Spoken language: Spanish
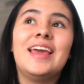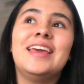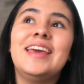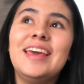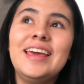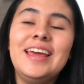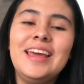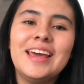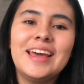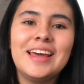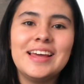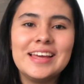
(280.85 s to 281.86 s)
Y
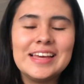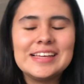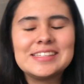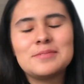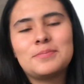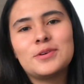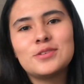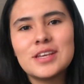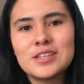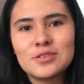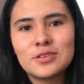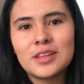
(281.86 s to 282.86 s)
eh, ese
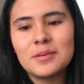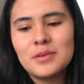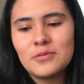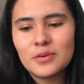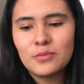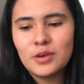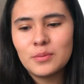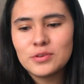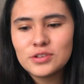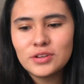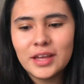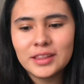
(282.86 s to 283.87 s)
proceso también fue muy
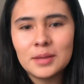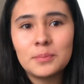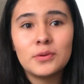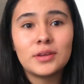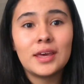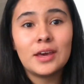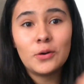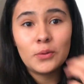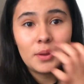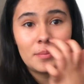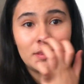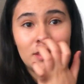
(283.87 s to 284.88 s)
emocionante porque
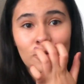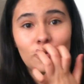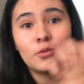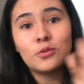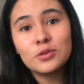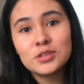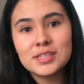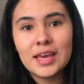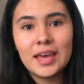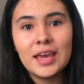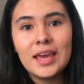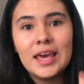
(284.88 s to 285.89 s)
obviamente
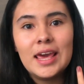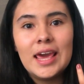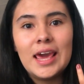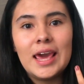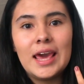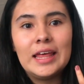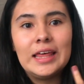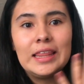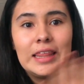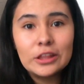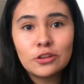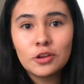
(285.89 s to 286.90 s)
concursé eh,
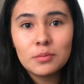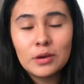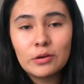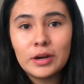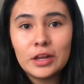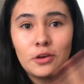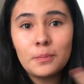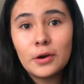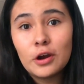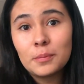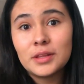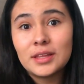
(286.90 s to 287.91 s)
dentro de mi colegio
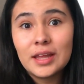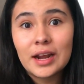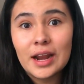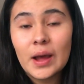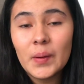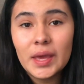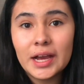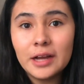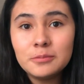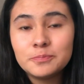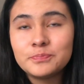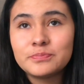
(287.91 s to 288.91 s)
para obtener la
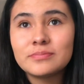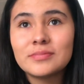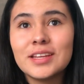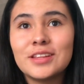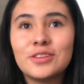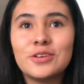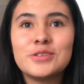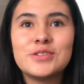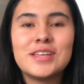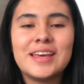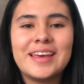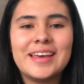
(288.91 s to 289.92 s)
beca.
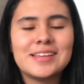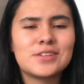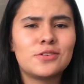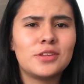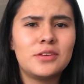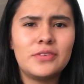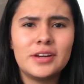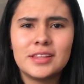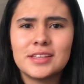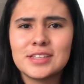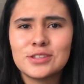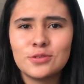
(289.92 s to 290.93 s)
Entonces con
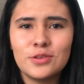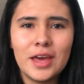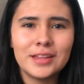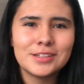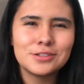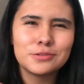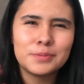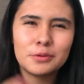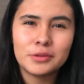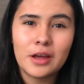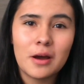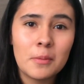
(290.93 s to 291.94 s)
diferentes estudiantes nos
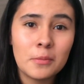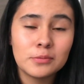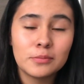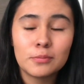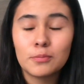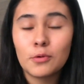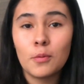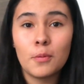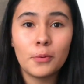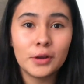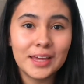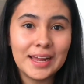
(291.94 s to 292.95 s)
preguntábamos
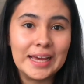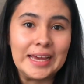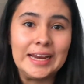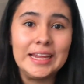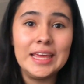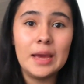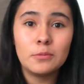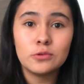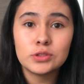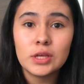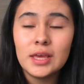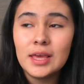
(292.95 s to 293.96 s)
como por qué la
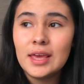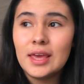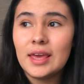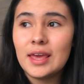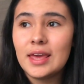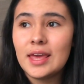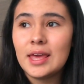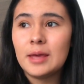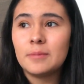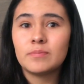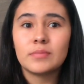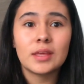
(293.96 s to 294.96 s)
queríamos,
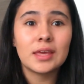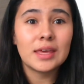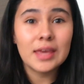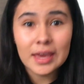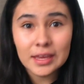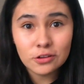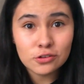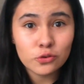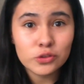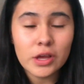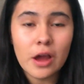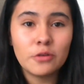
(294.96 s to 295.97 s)
eh, que nos
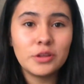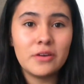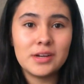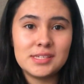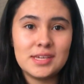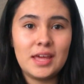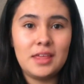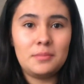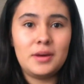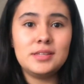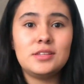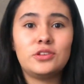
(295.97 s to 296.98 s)
gustaba la universidad y
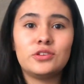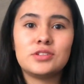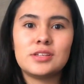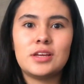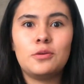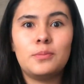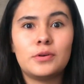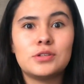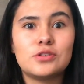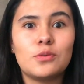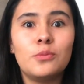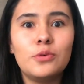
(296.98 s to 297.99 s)
más, entonces era un
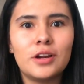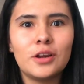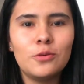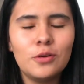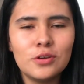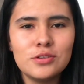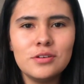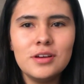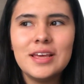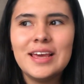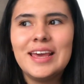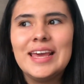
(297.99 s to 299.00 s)
proceso muy riguroso
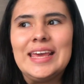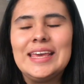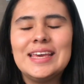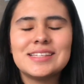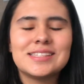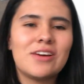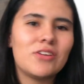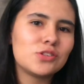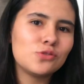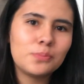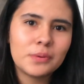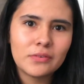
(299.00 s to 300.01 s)
y estaba
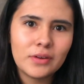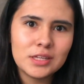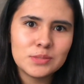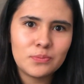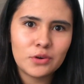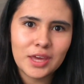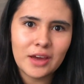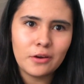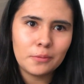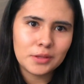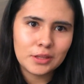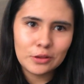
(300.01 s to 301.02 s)
súper feliz porque había
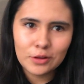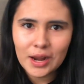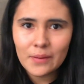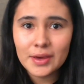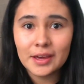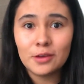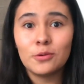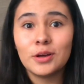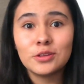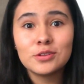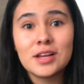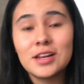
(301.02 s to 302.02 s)
obtenido la beca y
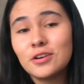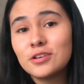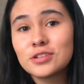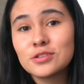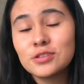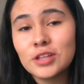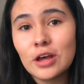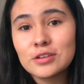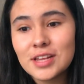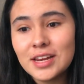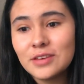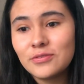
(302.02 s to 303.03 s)
cuando salieron los resultados
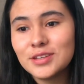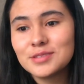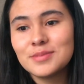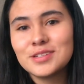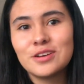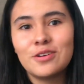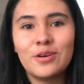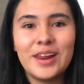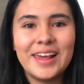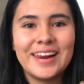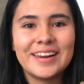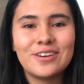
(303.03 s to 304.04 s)
del IFES me llegó
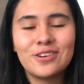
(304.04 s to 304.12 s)
el